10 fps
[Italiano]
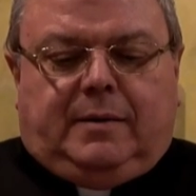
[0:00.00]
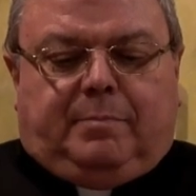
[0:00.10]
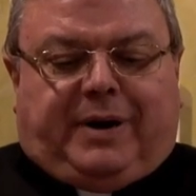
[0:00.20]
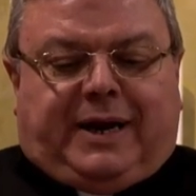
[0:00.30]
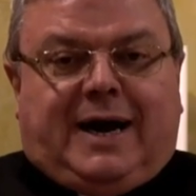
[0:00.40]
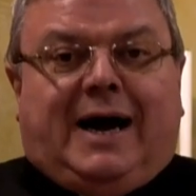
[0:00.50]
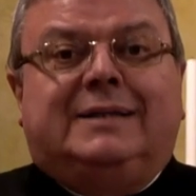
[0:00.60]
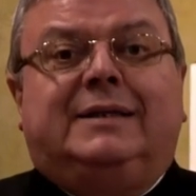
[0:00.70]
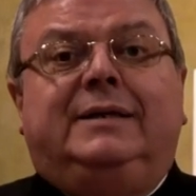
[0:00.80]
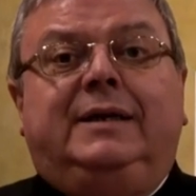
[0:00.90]

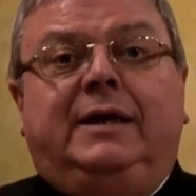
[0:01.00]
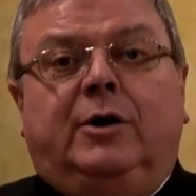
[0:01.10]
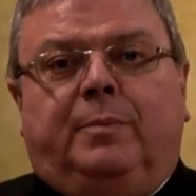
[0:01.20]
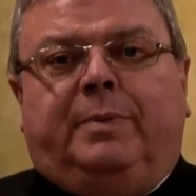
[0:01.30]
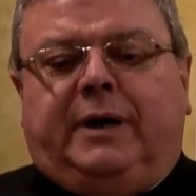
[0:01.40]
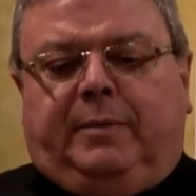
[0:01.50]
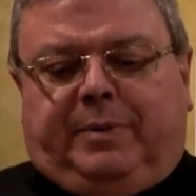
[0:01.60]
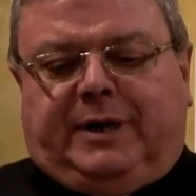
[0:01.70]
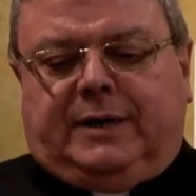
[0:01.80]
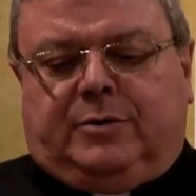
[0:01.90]
pregate Dio per i
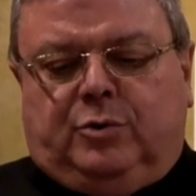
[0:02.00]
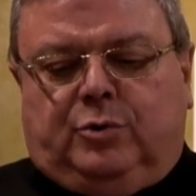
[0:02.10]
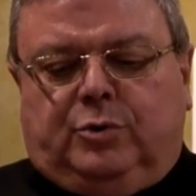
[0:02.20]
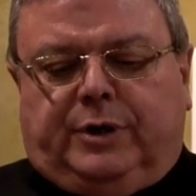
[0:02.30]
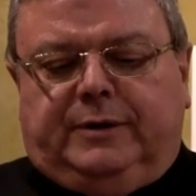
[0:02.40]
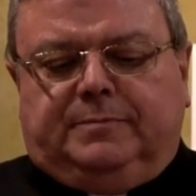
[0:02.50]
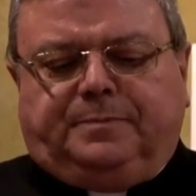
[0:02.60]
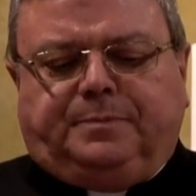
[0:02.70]
peccatori,